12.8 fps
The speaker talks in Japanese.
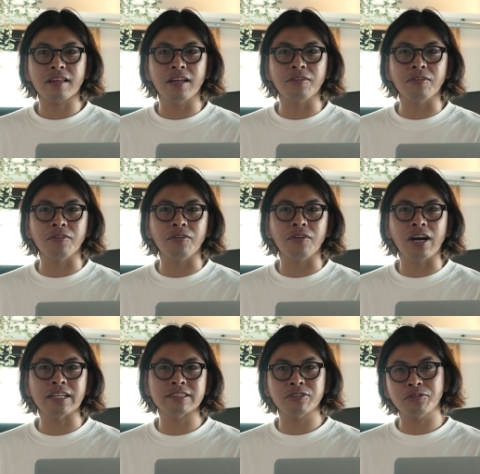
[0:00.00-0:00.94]
あの、
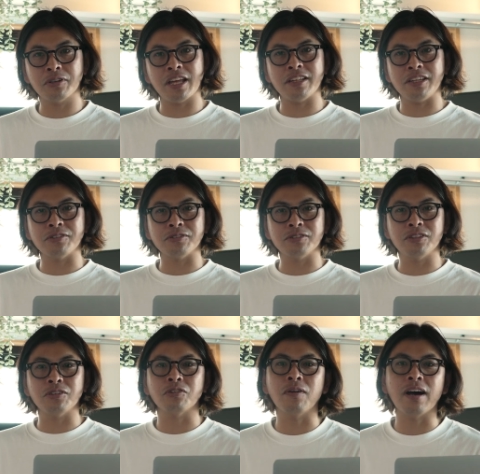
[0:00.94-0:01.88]
朝トレーニングっ
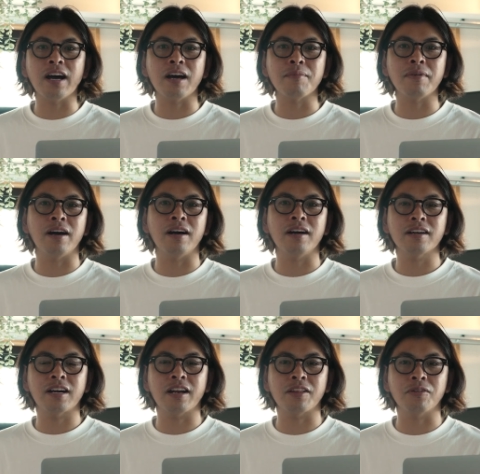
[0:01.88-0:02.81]
ていうのは、まあ、
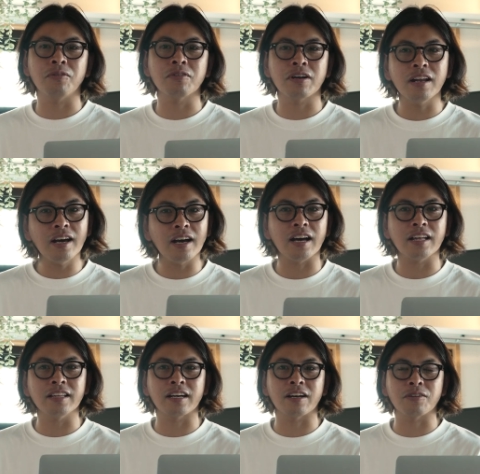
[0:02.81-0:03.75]
彼の本から
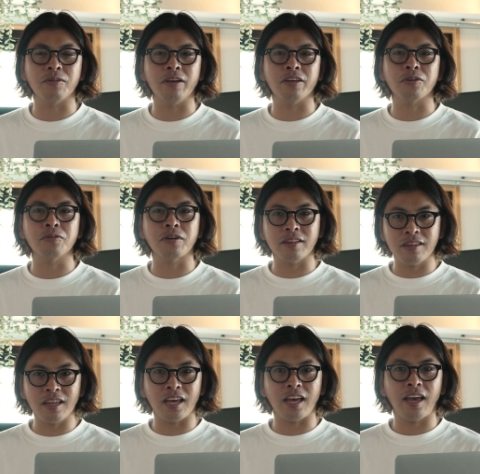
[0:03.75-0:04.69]
なんかこう影響を受け
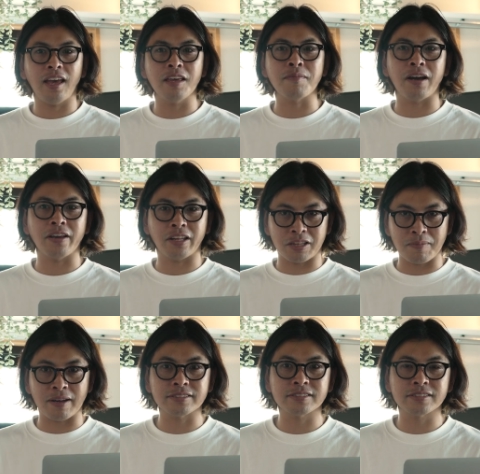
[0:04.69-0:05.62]
て、今やって
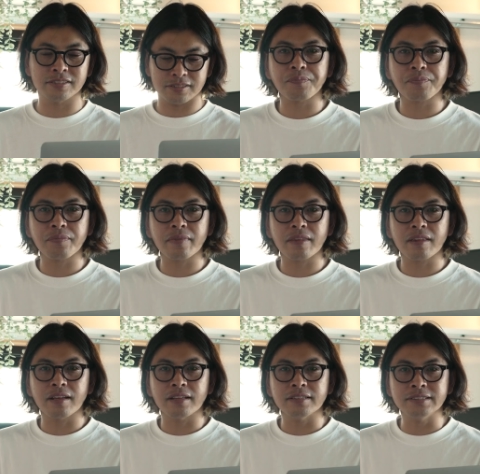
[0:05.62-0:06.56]
ます。
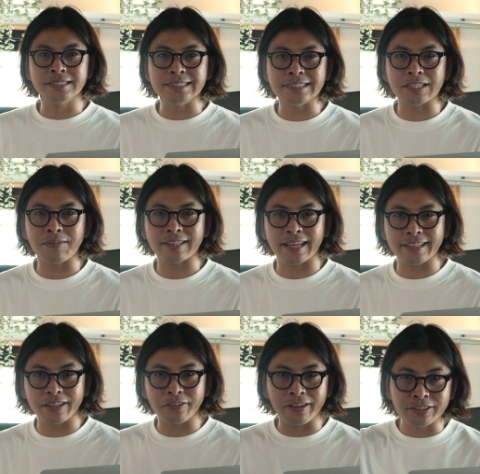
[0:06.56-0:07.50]
人生は体
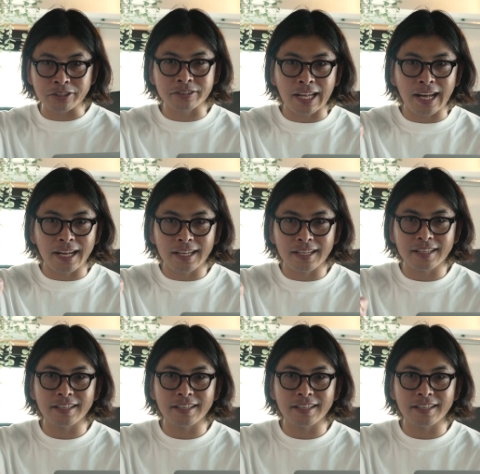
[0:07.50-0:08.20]
験の連続だ。